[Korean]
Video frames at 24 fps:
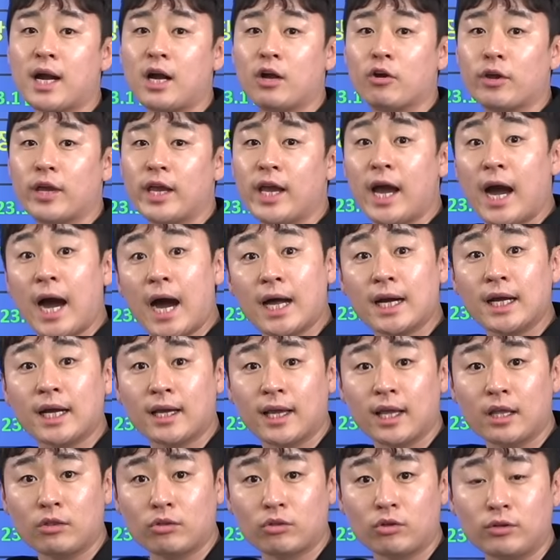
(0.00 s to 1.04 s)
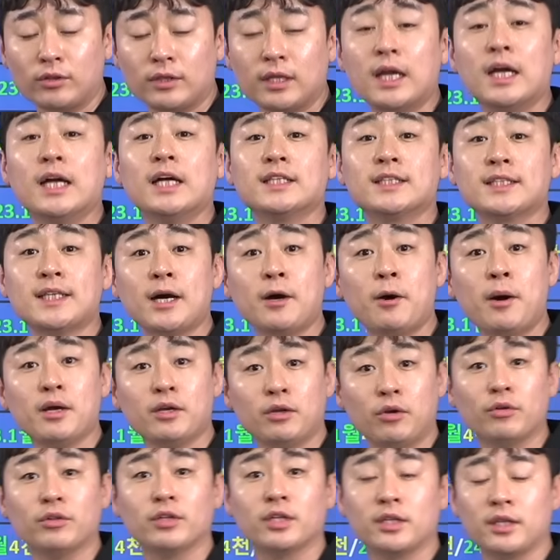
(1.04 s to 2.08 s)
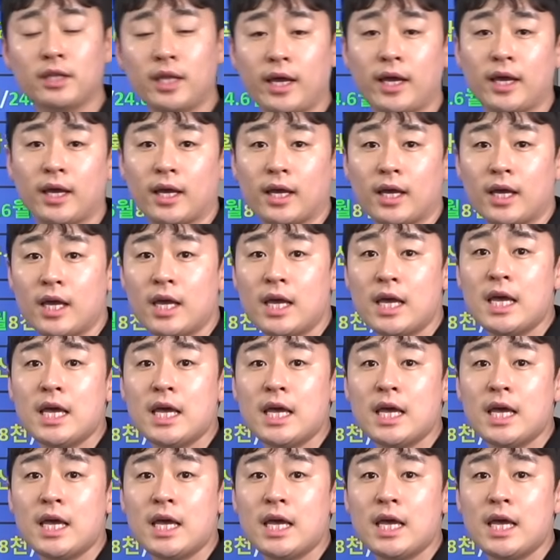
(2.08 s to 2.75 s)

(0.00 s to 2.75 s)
가격이 하락했던 상황이었는데,